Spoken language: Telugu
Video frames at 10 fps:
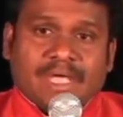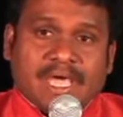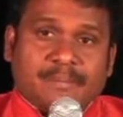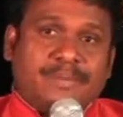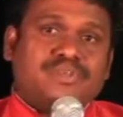
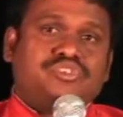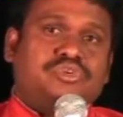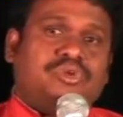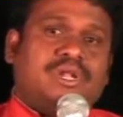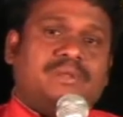
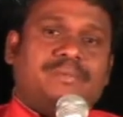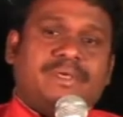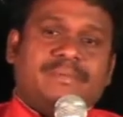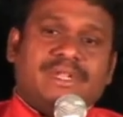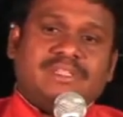ఏర్పరిచి ఉన్నాడు
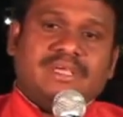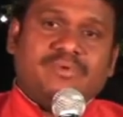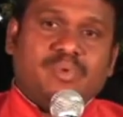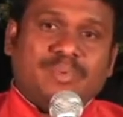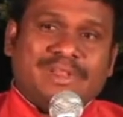ప్రియమైన
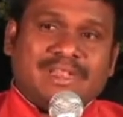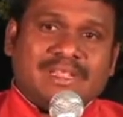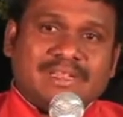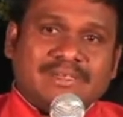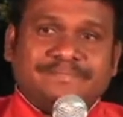దేవుని
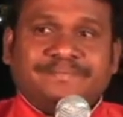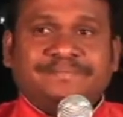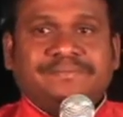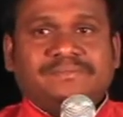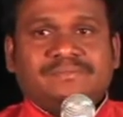పిల్లలరా
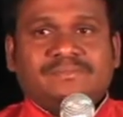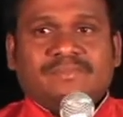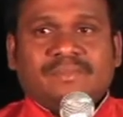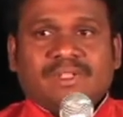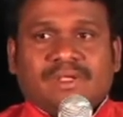
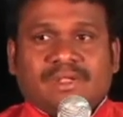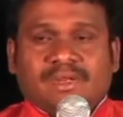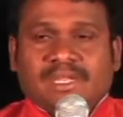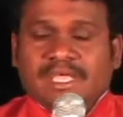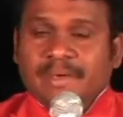
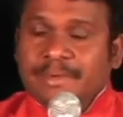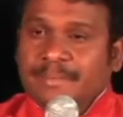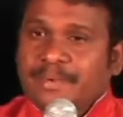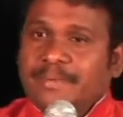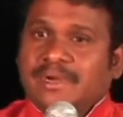
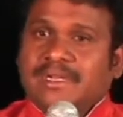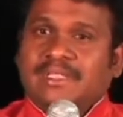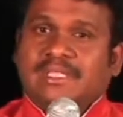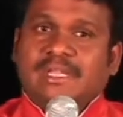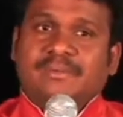నియమింపబడిన
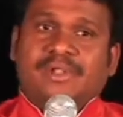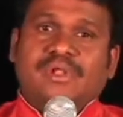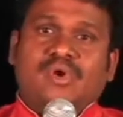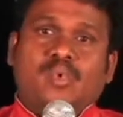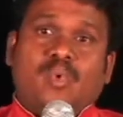
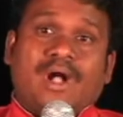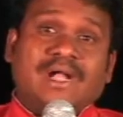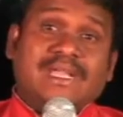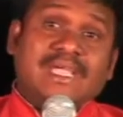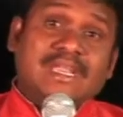దినములలో
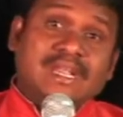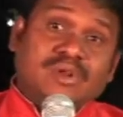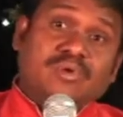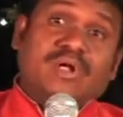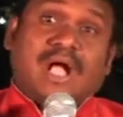
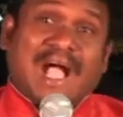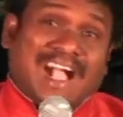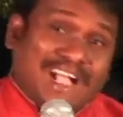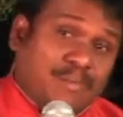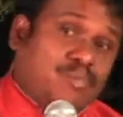ఒకటైనను
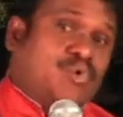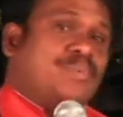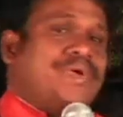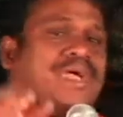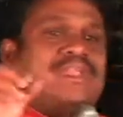
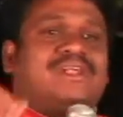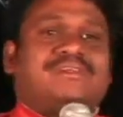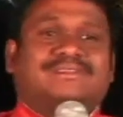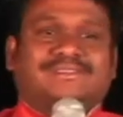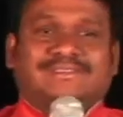కాకమునుపే
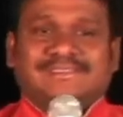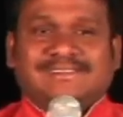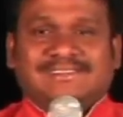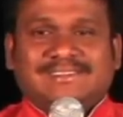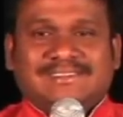అన్నాడు
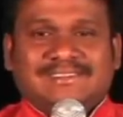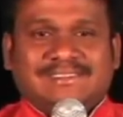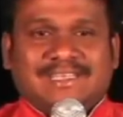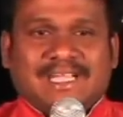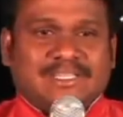
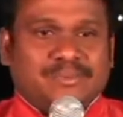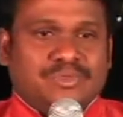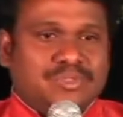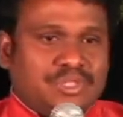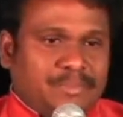
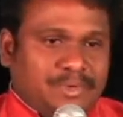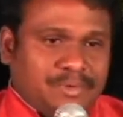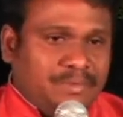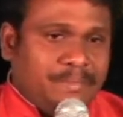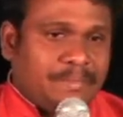అర్థమవుతుందా మీకు